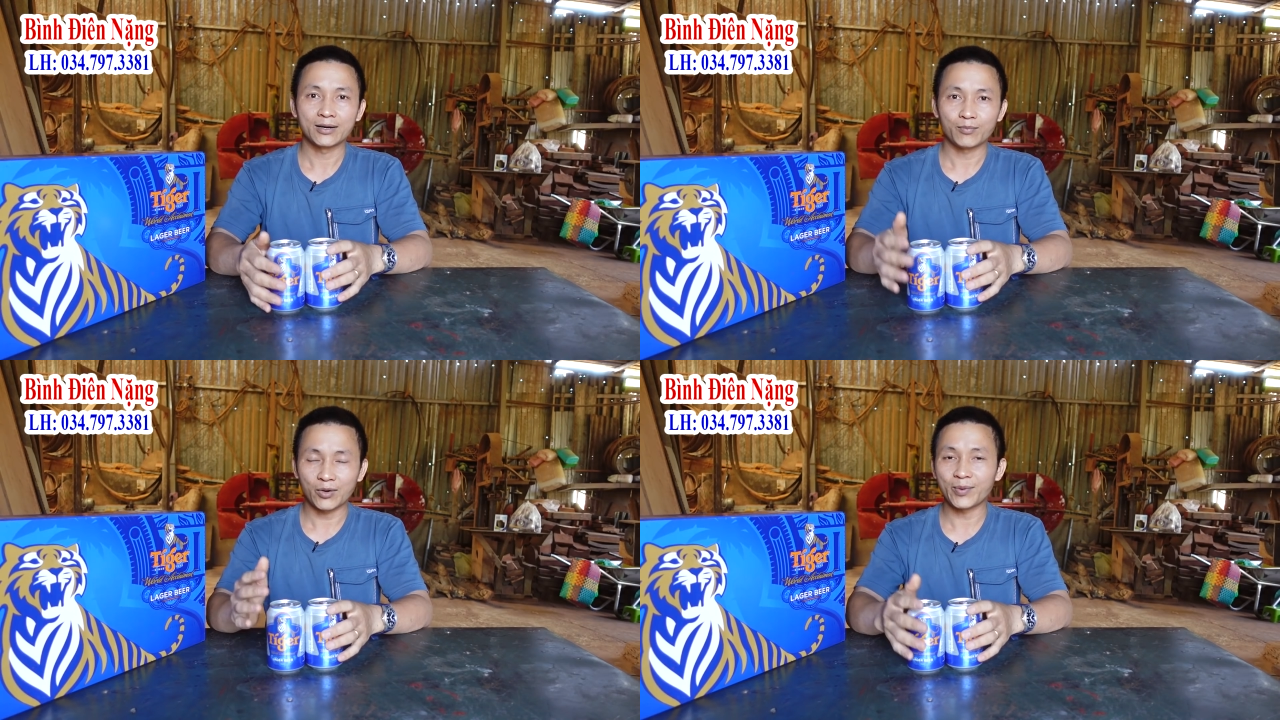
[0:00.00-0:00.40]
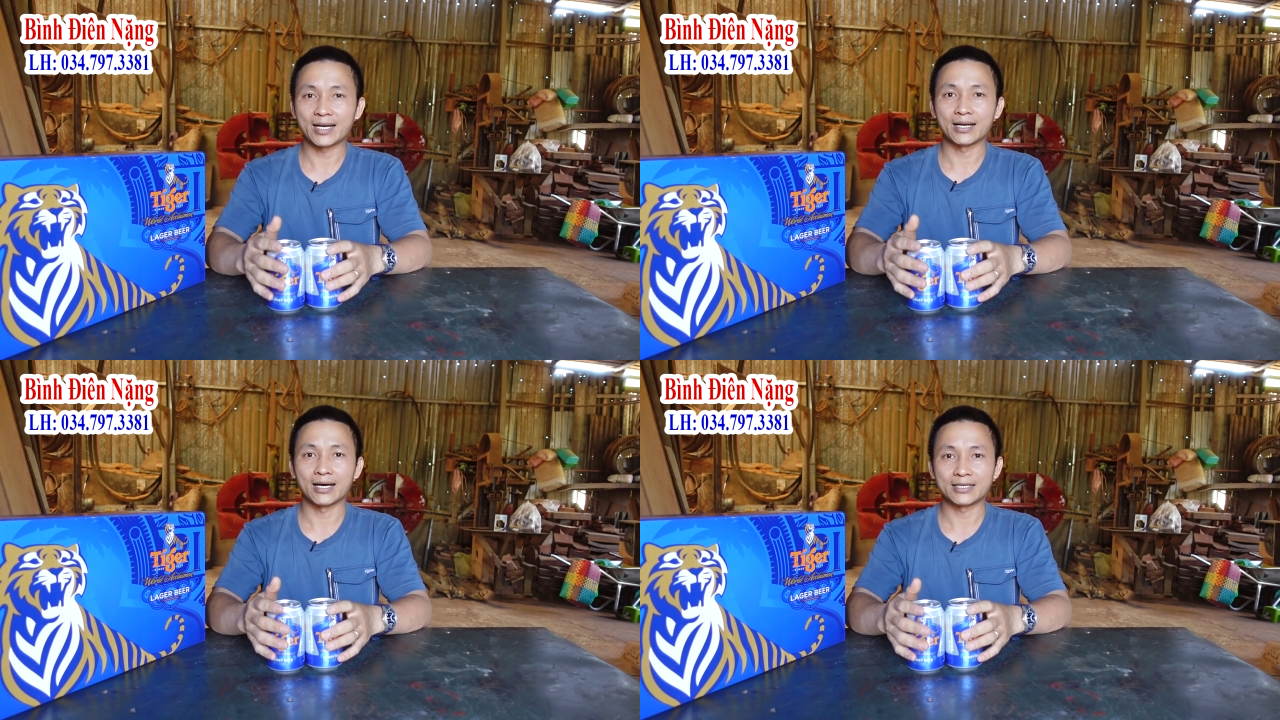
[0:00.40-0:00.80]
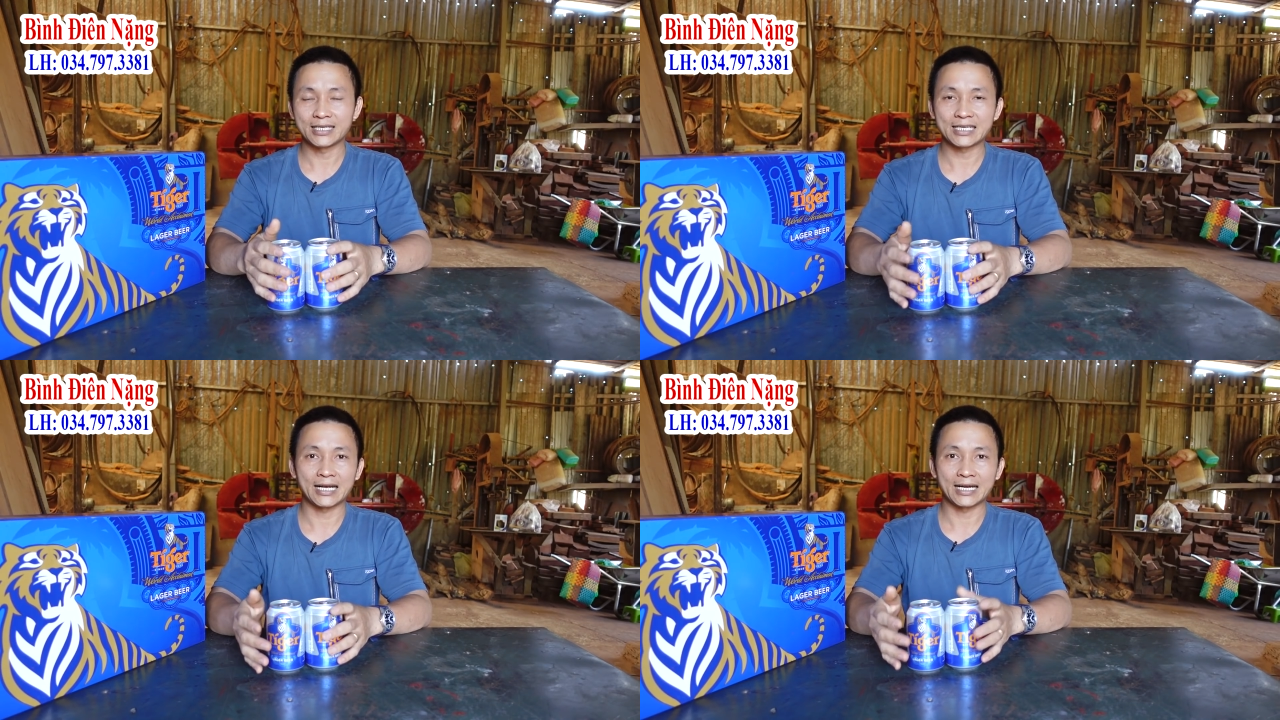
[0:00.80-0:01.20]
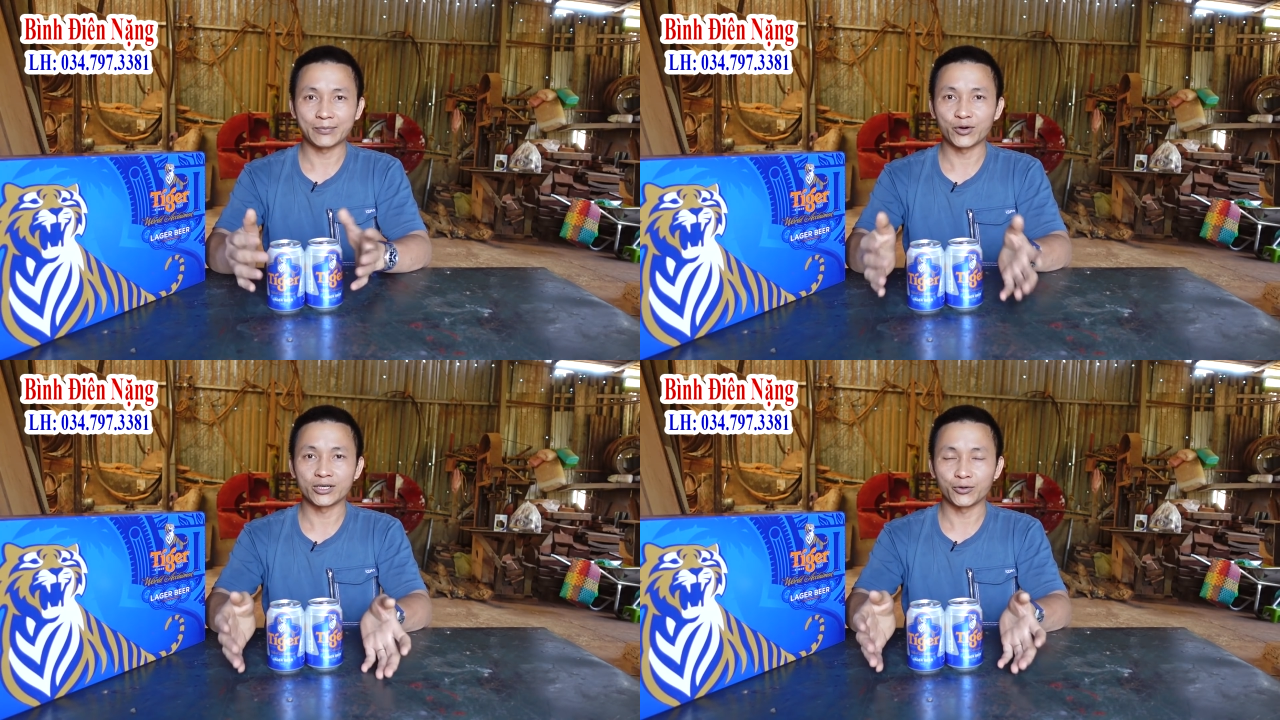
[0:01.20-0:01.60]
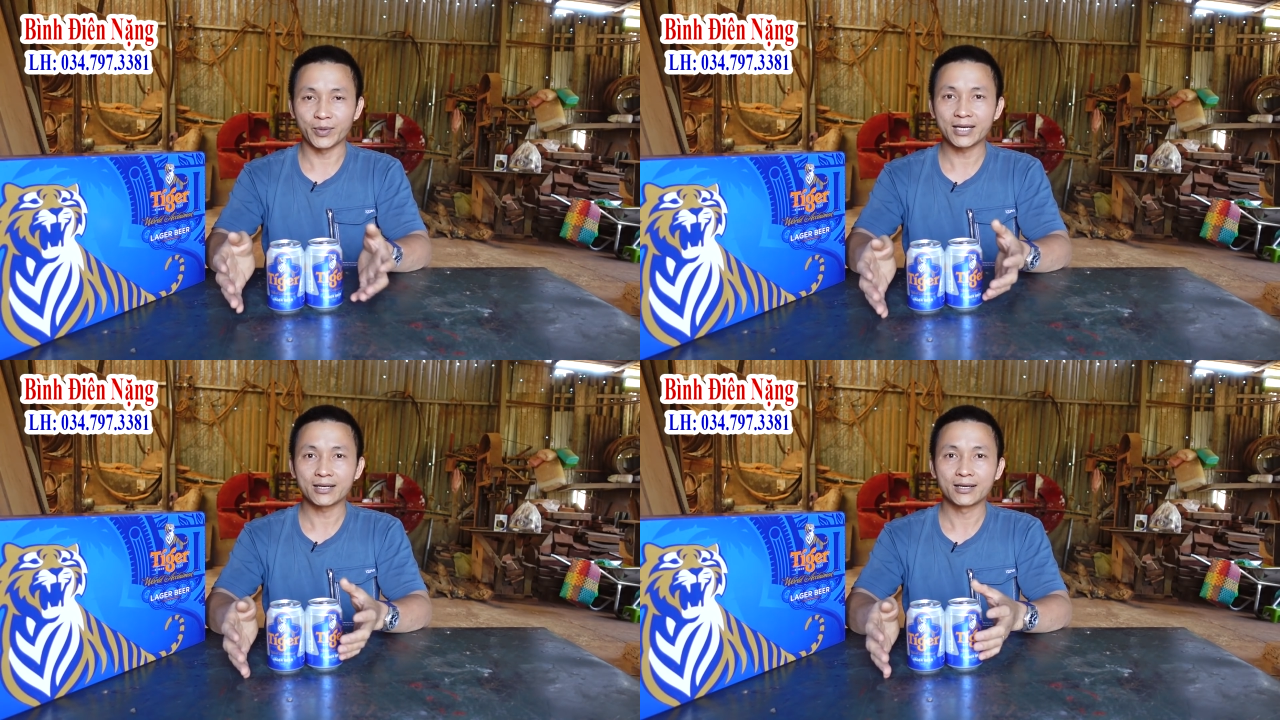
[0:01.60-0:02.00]
Mong các bạn chia sẻ để mọi người cùng
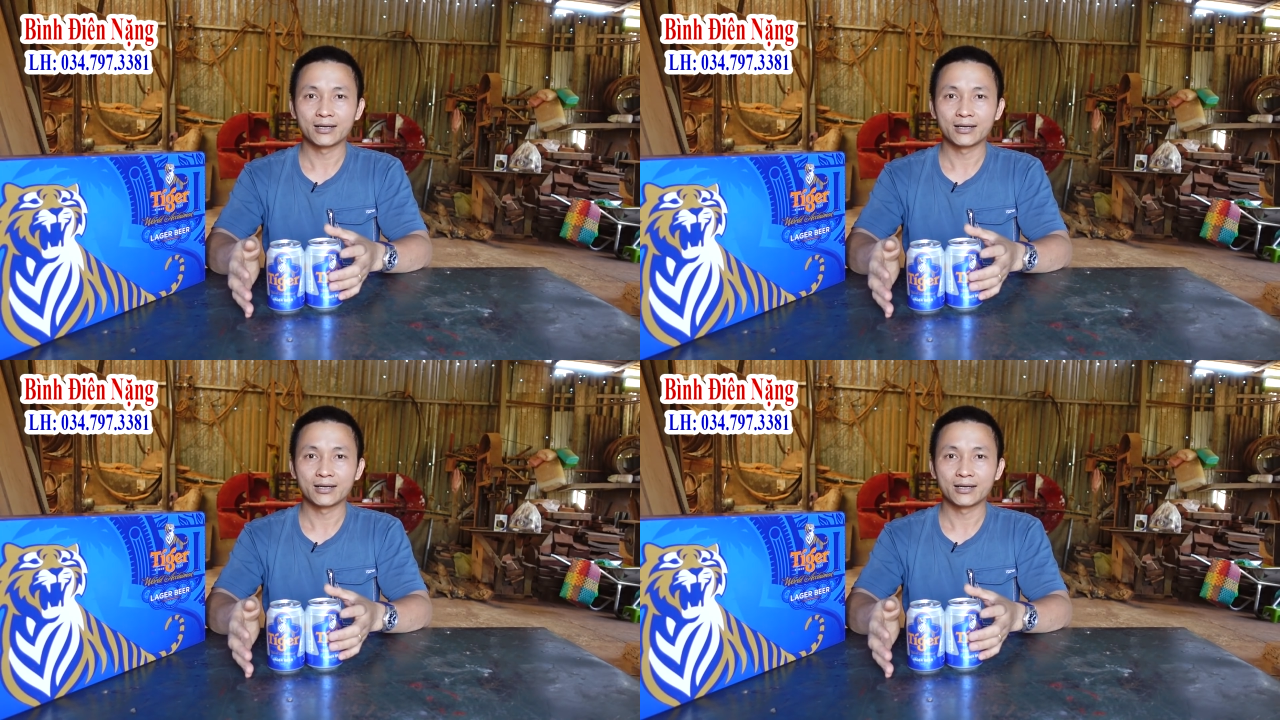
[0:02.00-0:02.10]
biết.